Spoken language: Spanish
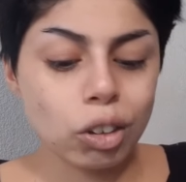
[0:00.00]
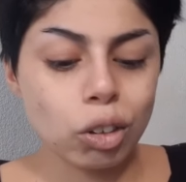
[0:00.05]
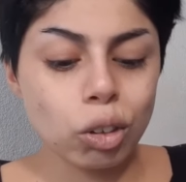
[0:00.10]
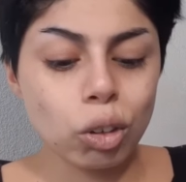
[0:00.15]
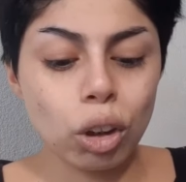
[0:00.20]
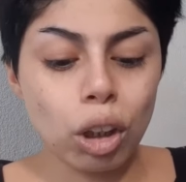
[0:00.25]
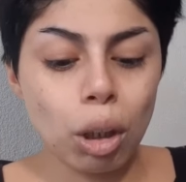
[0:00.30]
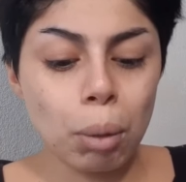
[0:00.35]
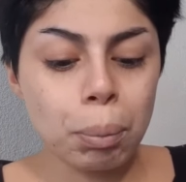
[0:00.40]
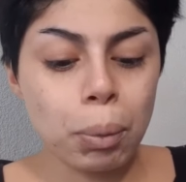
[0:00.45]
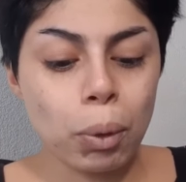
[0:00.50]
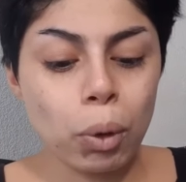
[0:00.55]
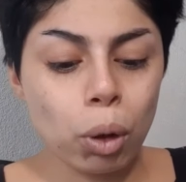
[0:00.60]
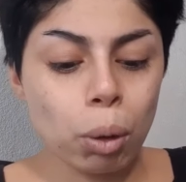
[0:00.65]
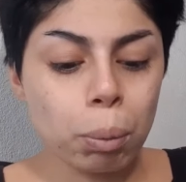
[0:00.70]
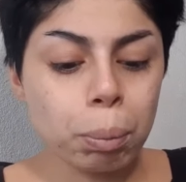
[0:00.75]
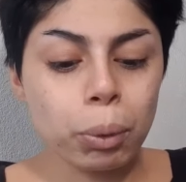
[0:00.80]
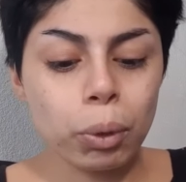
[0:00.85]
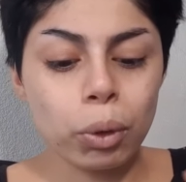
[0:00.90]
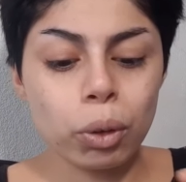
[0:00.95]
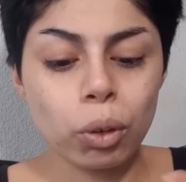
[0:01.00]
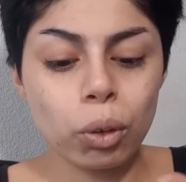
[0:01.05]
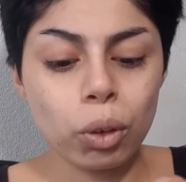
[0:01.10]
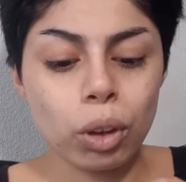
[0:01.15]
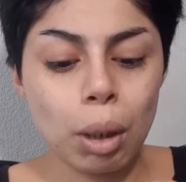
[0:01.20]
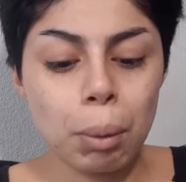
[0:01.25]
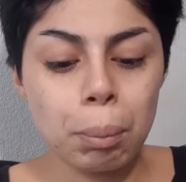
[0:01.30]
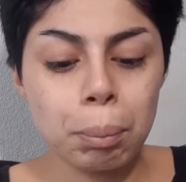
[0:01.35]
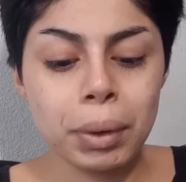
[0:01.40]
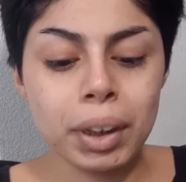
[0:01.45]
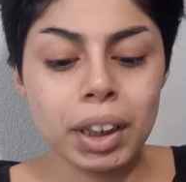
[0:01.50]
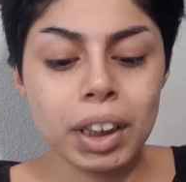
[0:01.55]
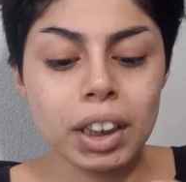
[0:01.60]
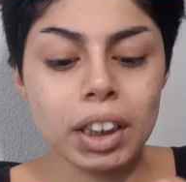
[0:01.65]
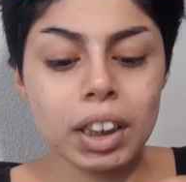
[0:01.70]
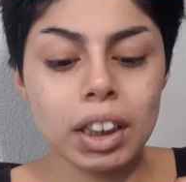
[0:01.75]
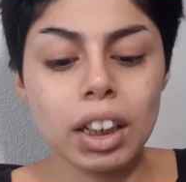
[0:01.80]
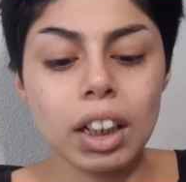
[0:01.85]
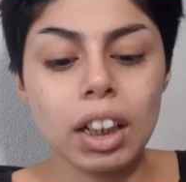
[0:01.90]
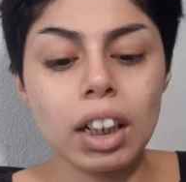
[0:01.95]
Yo la pongo por toda
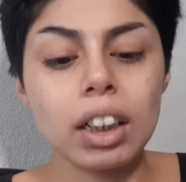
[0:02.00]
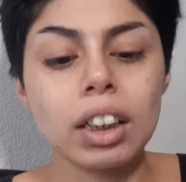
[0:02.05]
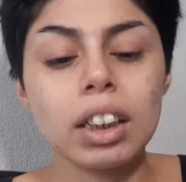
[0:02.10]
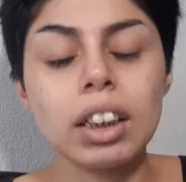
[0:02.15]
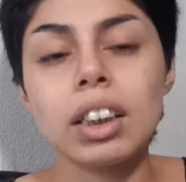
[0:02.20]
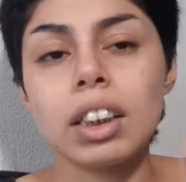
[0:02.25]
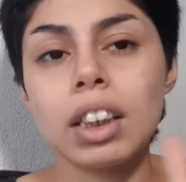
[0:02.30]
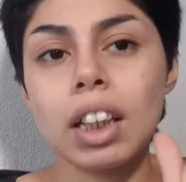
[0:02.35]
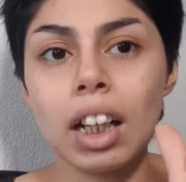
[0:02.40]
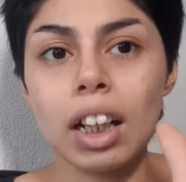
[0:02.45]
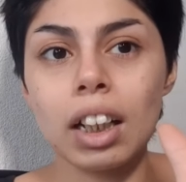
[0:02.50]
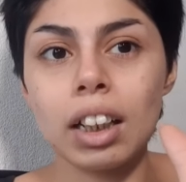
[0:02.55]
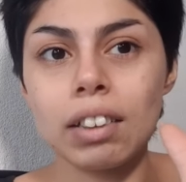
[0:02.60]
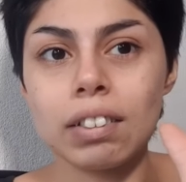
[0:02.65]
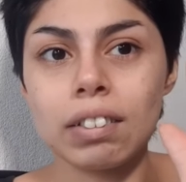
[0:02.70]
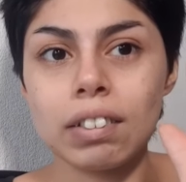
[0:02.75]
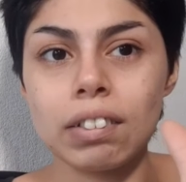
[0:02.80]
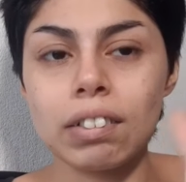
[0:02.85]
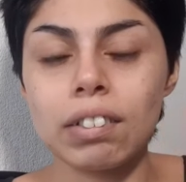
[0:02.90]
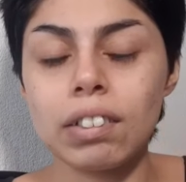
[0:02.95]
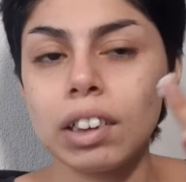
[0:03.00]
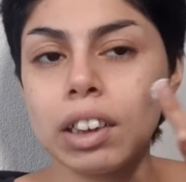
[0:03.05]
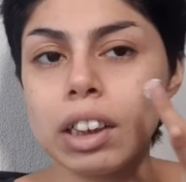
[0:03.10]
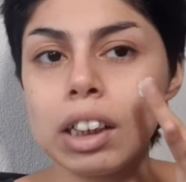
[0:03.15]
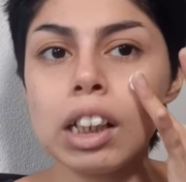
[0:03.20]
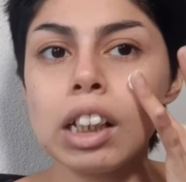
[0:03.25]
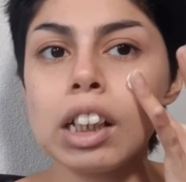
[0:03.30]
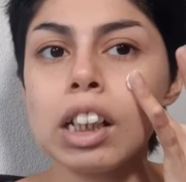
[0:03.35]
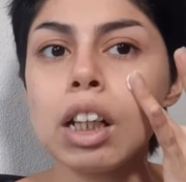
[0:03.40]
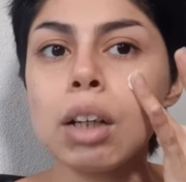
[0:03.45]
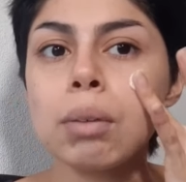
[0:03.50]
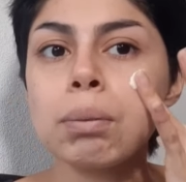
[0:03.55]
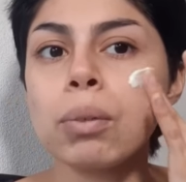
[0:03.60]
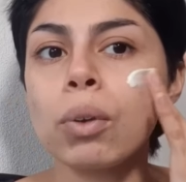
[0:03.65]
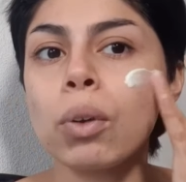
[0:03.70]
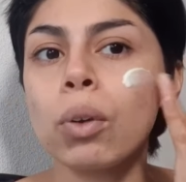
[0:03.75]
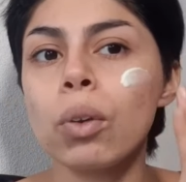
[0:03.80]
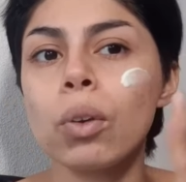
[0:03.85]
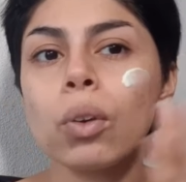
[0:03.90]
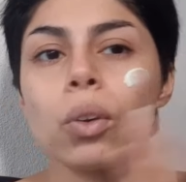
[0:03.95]
mi carita, es así, la
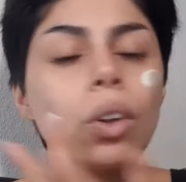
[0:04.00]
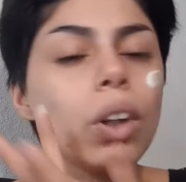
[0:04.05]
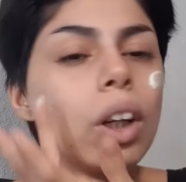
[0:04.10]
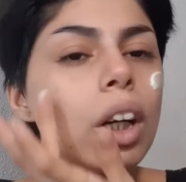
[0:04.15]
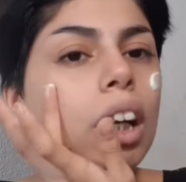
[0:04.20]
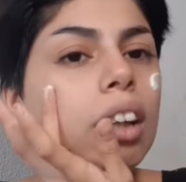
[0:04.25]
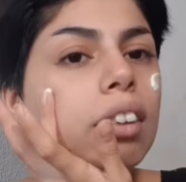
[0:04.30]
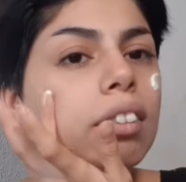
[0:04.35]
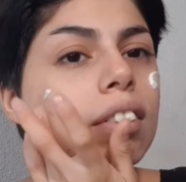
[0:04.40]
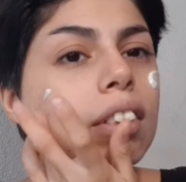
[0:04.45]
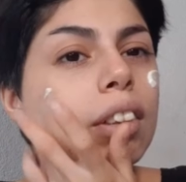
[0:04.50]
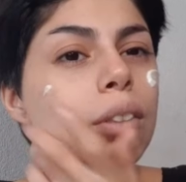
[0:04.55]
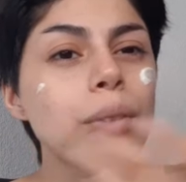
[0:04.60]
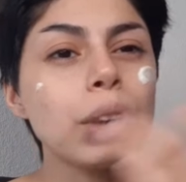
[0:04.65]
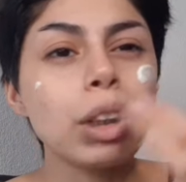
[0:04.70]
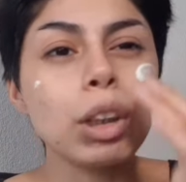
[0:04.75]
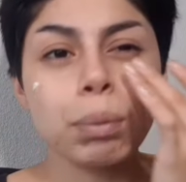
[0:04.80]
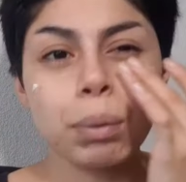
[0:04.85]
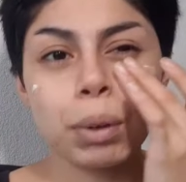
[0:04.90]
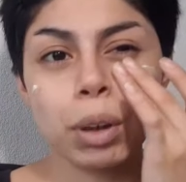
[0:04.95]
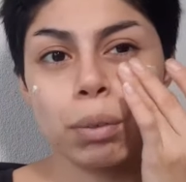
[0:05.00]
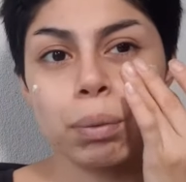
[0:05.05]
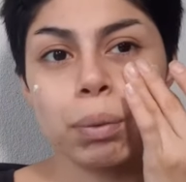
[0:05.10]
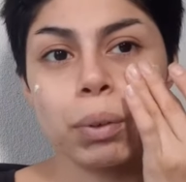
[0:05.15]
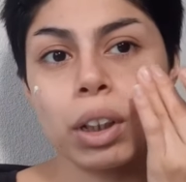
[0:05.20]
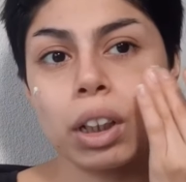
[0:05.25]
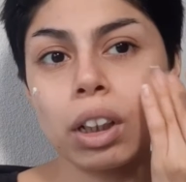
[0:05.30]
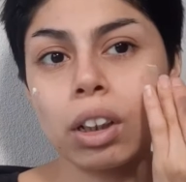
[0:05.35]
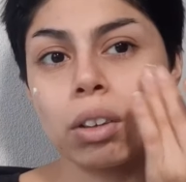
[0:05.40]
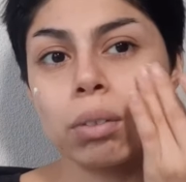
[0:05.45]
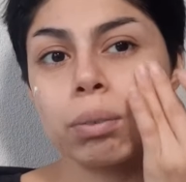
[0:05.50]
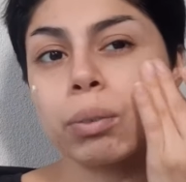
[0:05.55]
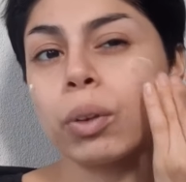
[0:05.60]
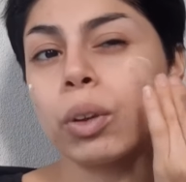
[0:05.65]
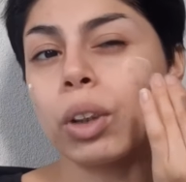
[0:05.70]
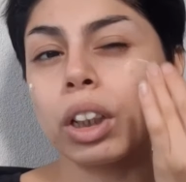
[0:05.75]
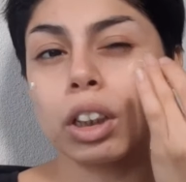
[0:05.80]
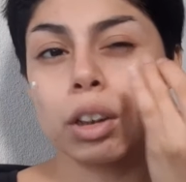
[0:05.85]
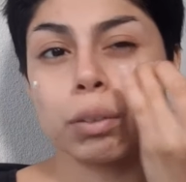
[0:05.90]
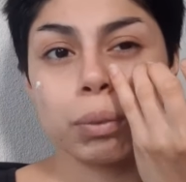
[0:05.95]
pongo así, bueno, menos por, el,
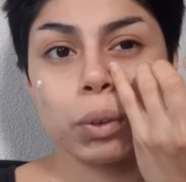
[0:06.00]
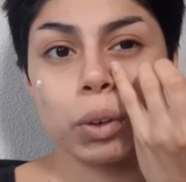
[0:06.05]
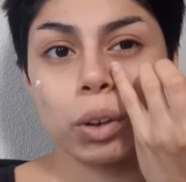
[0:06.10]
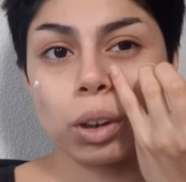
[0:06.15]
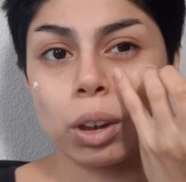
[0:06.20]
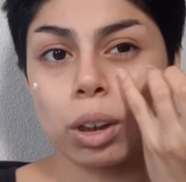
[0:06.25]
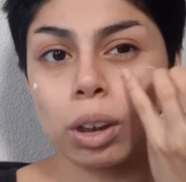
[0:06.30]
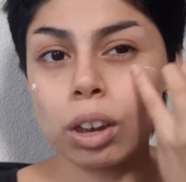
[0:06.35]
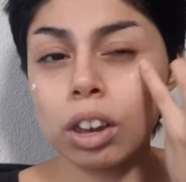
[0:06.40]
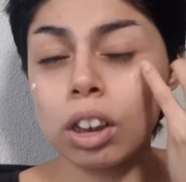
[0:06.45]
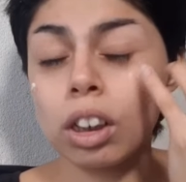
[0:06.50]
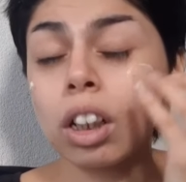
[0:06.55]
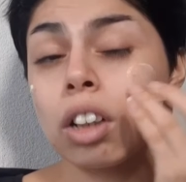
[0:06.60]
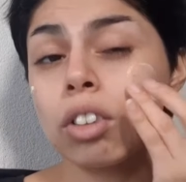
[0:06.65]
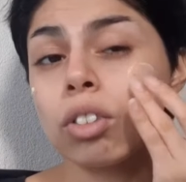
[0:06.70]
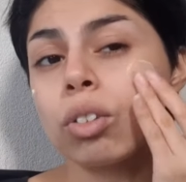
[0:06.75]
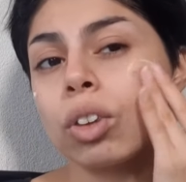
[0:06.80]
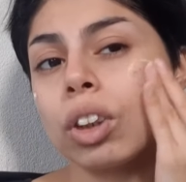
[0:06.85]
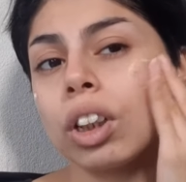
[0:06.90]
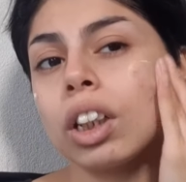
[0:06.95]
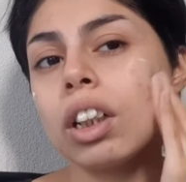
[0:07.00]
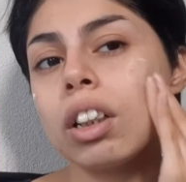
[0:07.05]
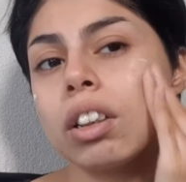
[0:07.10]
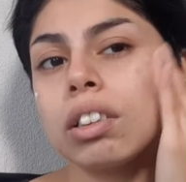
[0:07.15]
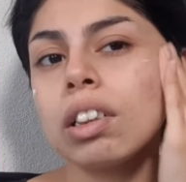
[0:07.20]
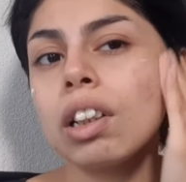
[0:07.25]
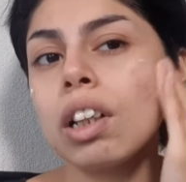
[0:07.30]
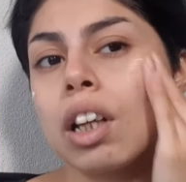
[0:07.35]
por aquí, por las ojeras,